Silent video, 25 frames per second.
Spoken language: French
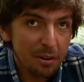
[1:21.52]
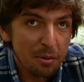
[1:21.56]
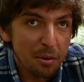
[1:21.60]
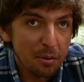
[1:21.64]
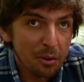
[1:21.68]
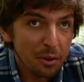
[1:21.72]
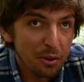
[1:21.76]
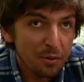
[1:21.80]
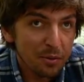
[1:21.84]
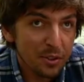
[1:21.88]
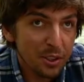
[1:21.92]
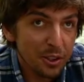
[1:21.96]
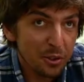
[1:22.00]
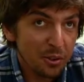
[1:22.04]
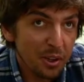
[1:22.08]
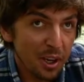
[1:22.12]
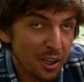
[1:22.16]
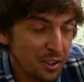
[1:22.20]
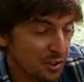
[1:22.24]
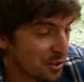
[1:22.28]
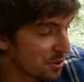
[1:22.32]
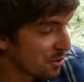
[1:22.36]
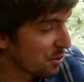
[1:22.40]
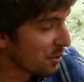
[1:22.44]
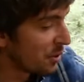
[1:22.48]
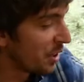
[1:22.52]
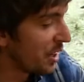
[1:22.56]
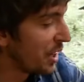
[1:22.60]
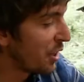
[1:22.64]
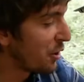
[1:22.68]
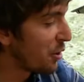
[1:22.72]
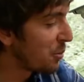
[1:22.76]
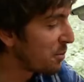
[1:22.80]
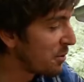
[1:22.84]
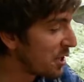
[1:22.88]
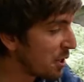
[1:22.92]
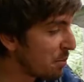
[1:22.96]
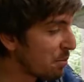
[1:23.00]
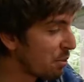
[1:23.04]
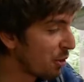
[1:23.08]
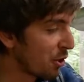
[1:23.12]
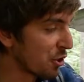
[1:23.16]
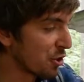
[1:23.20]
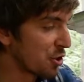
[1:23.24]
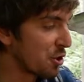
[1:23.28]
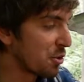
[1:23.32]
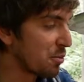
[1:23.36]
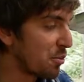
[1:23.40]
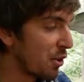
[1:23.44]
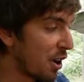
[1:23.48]
la même configuration, les deux petites
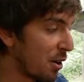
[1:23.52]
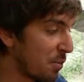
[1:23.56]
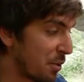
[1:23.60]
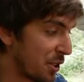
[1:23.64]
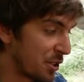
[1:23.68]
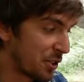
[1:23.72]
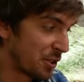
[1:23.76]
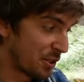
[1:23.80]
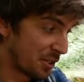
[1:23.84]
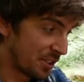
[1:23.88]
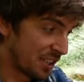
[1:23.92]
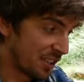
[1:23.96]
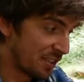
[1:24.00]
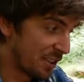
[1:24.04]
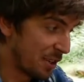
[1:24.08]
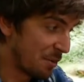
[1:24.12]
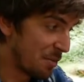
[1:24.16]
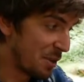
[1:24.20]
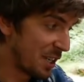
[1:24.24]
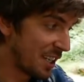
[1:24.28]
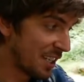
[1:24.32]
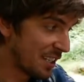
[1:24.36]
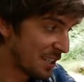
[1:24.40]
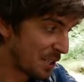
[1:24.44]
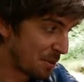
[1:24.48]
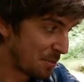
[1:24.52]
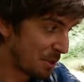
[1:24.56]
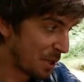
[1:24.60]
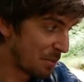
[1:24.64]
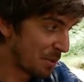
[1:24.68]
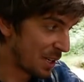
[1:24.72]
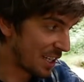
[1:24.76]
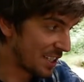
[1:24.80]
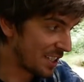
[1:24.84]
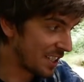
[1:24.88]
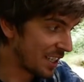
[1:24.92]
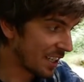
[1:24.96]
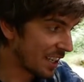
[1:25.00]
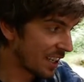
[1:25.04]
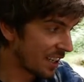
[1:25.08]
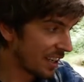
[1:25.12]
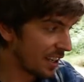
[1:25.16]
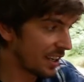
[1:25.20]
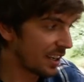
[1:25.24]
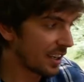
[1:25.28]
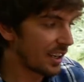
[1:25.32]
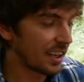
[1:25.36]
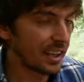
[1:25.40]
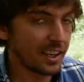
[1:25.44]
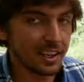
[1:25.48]
planches de bois parce que ça va bien, c'est bien pratique.
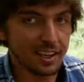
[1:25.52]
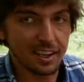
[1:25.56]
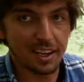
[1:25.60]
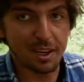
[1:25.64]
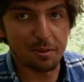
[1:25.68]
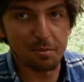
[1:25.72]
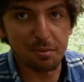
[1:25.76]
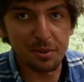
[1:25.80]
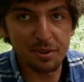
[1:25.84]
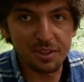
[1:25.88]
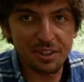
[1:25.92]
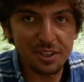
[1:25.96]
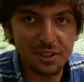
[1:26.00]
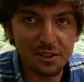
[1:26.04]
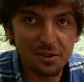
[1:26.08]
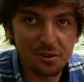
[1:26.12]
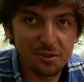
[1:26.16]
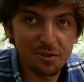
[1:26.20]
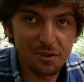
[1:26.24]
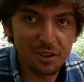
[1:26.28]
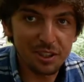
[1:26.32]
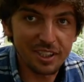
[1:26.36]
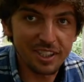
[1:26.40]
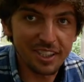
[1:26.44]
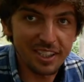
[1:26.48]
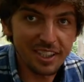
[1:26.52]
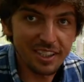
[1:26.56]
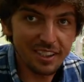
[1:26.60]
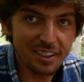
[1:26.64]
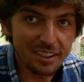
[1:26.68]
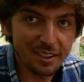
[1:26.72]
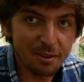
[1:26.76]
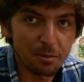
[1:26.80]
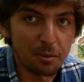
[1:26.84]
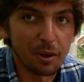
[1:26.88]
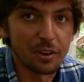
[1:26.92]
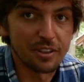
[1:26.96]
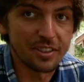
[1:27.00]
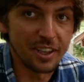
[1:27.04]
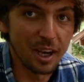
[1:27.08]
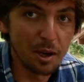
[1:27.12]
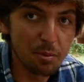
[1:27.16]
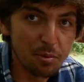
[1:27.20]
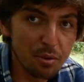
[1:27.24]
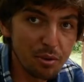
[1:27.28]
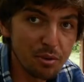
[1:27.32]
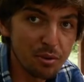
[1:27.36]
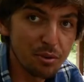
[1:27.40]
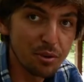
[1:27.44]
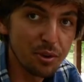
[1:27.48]
Et la petite nouveauté, c'est un
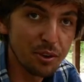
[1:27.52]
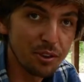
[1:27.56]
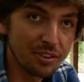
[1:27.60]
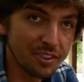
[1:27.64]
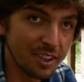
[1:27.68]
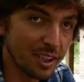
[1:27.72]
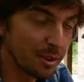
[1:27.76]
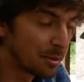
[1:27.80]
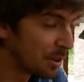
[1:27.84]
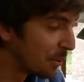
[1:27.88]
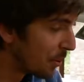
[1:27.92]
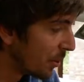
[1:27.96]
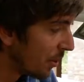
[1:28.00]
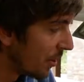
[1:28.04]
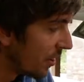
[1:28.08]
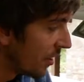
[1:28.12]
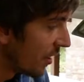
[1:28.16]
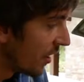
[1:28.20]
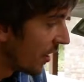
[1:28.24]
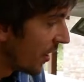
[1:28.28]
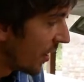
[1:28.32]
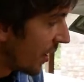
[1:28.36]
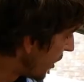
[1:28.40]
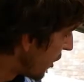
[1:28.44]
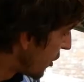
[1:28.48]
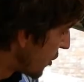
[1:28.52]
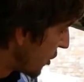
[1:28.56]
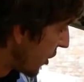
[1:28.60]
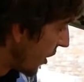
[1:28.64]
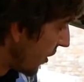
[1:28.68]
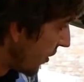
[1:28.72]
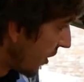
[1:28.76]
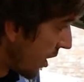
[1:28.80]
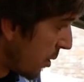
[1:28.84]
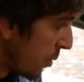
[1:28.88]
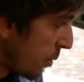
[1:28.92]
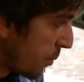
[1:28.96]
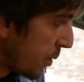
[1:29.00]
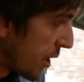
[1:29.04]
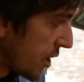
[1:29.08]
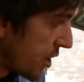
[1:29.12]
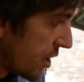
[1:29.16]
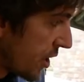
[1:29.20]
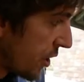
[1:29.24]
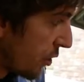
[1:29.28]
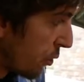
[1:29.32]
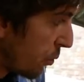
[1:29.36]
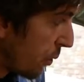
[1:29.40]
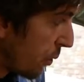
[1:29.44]
peu du luxe, hein, mais bon, j'aurais vraiment pas acheté une